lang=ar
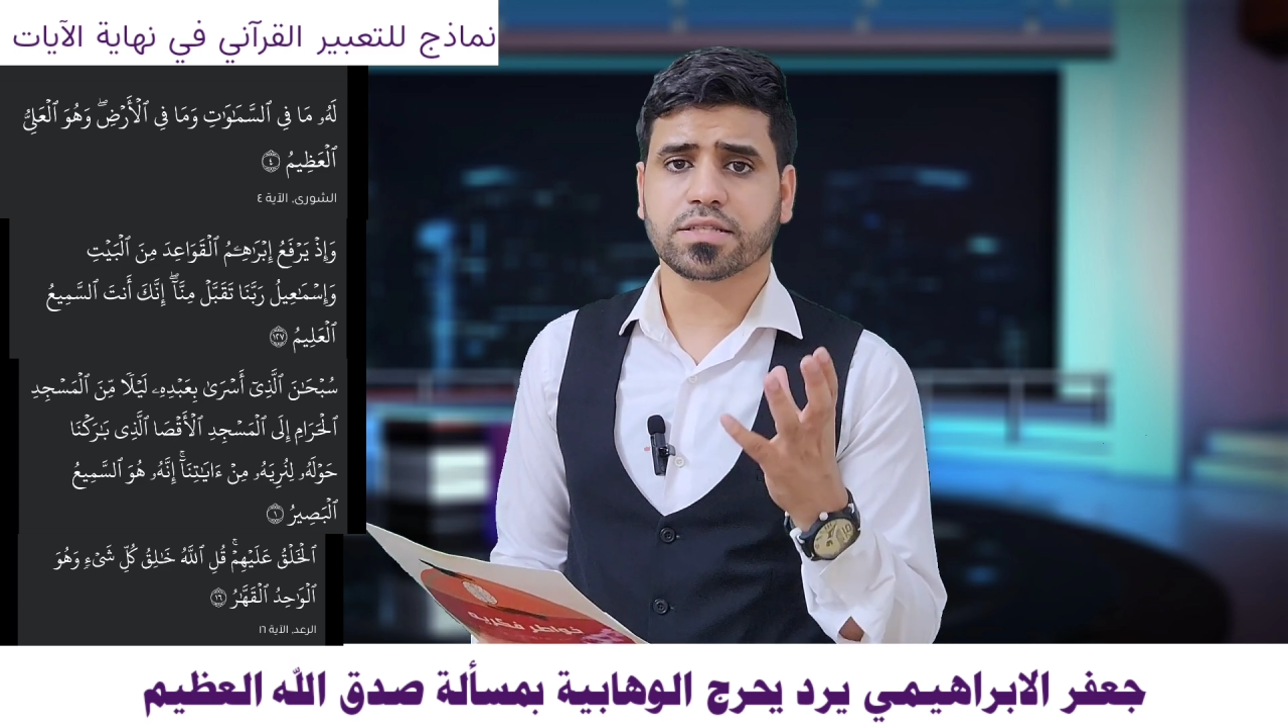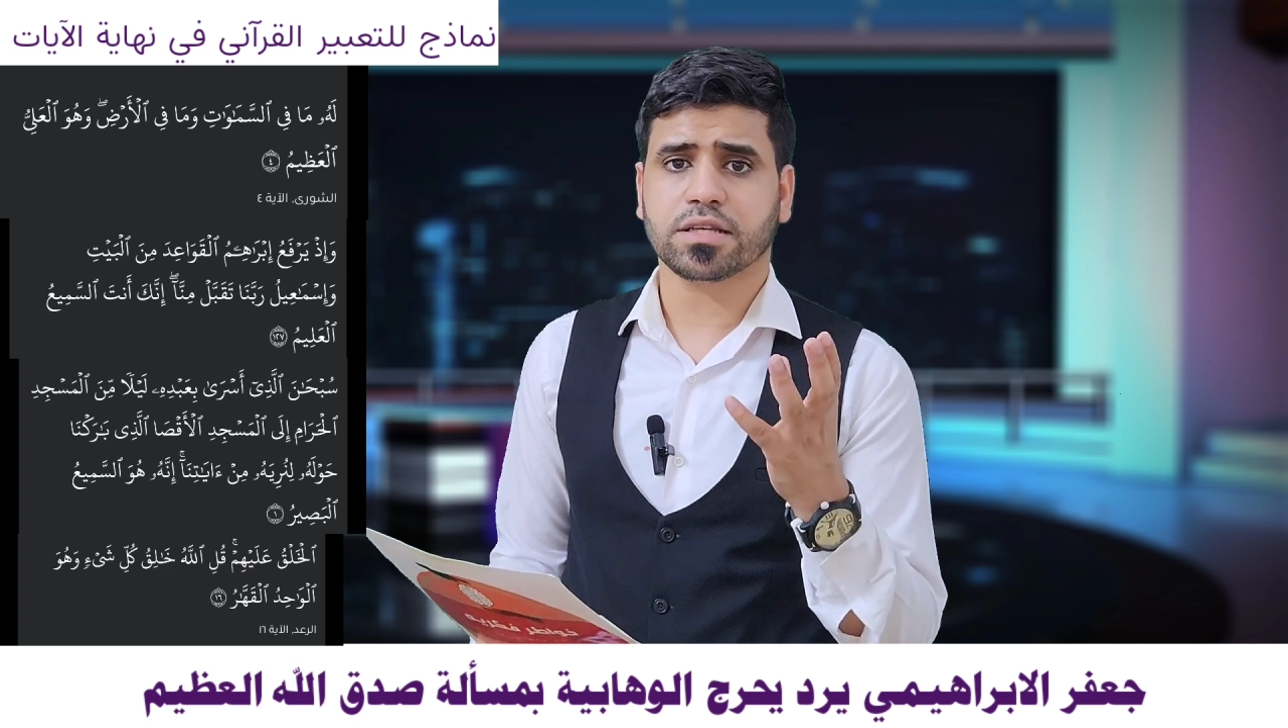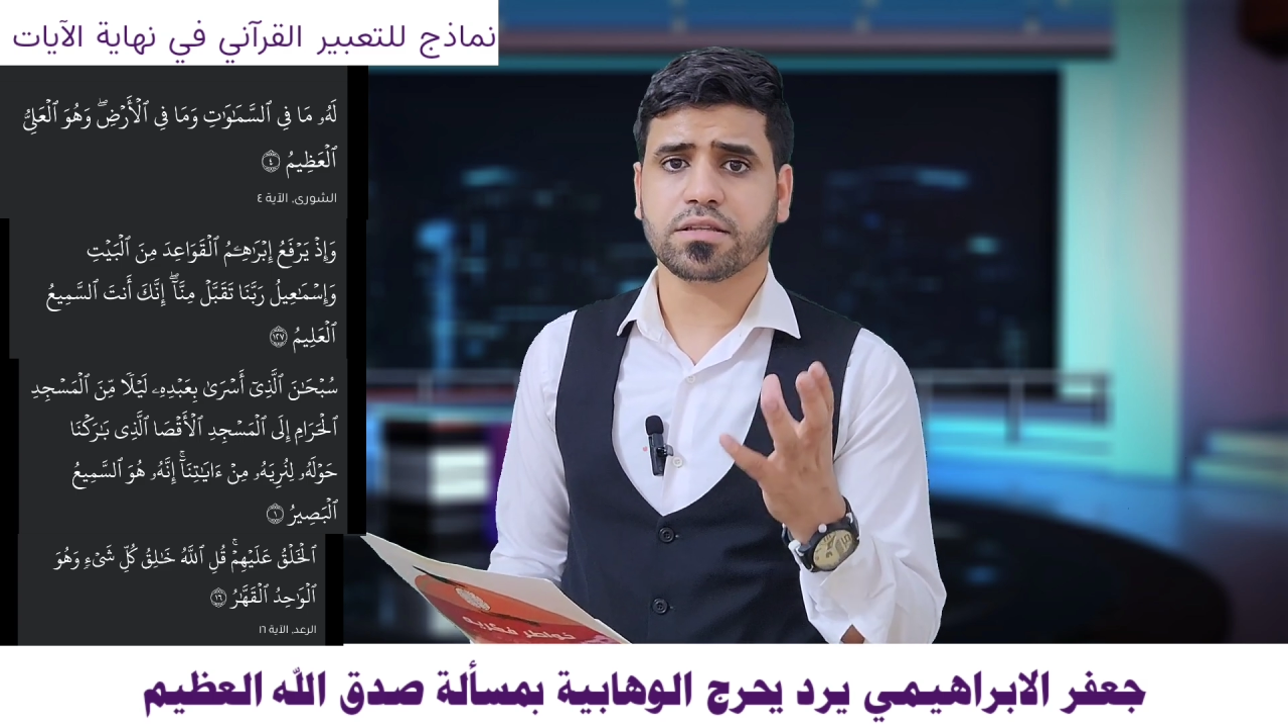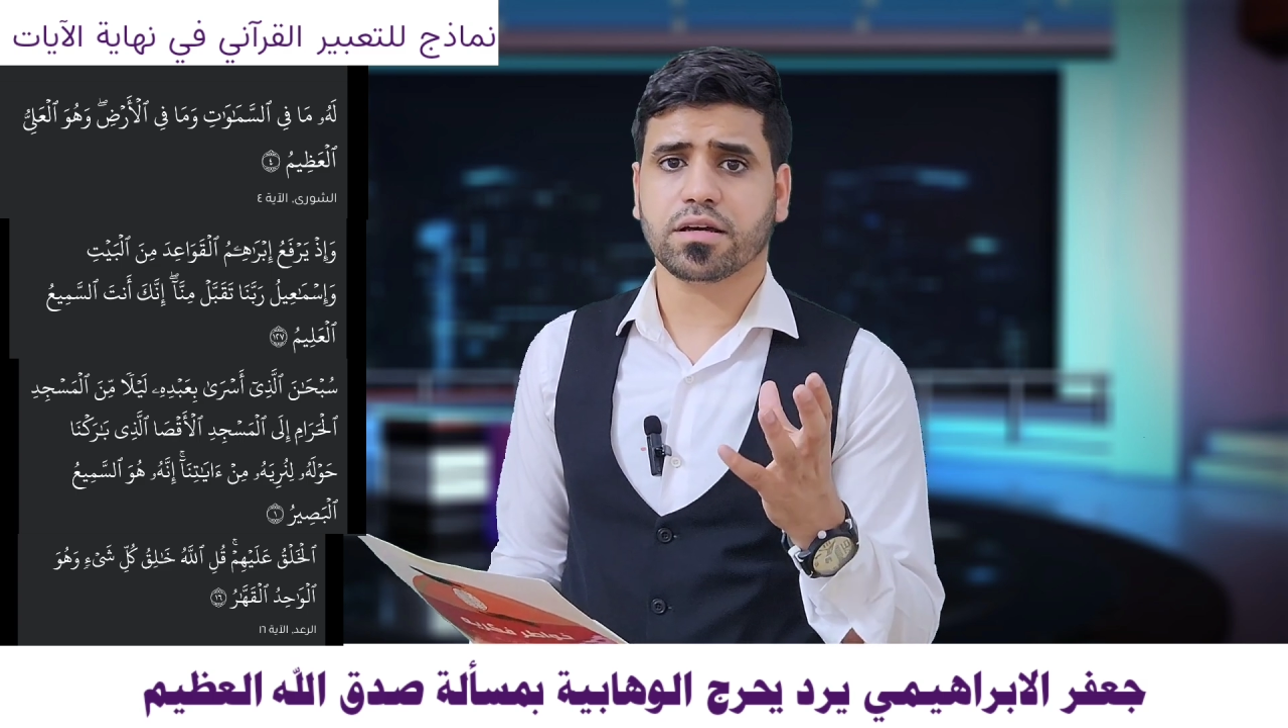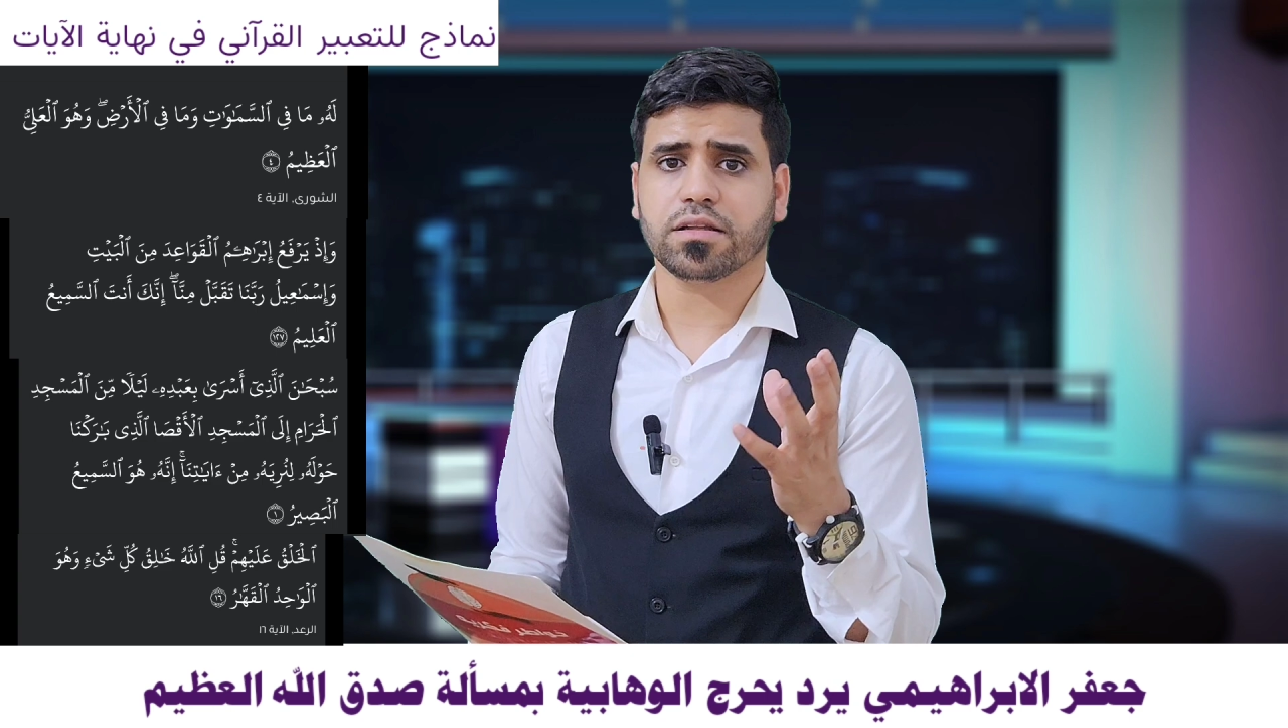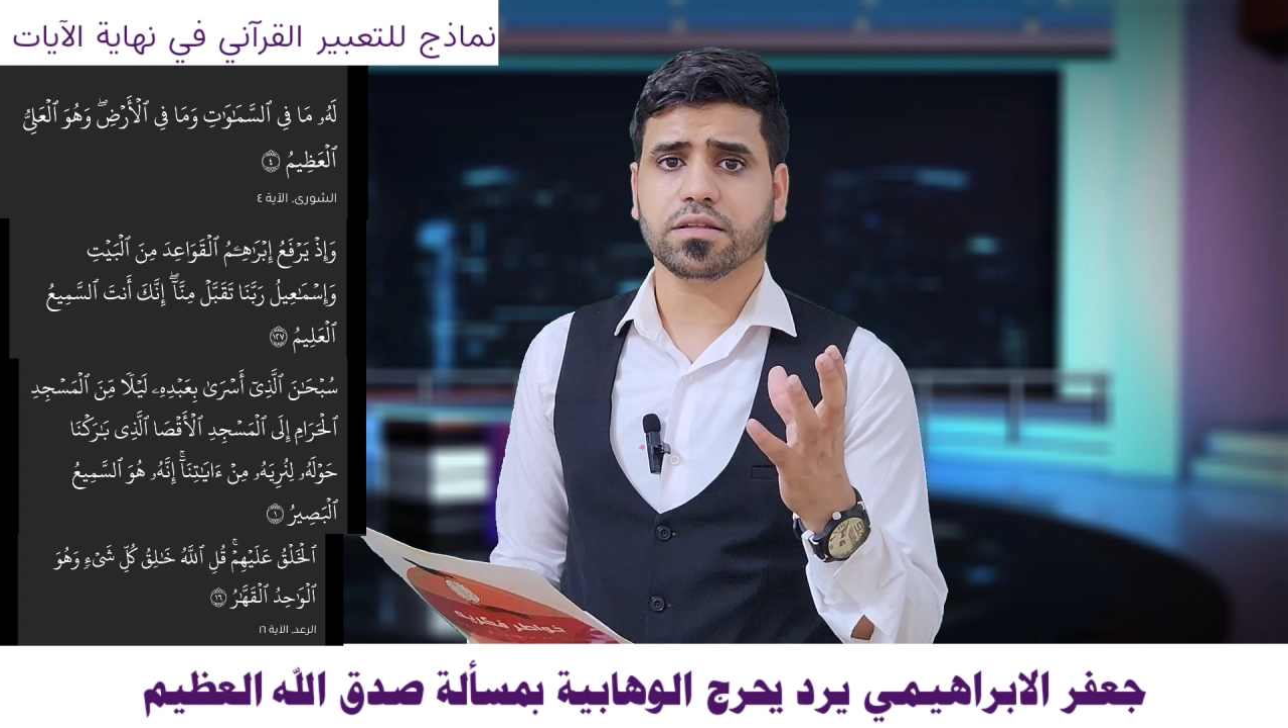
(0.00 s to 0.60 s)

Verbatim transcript: صدق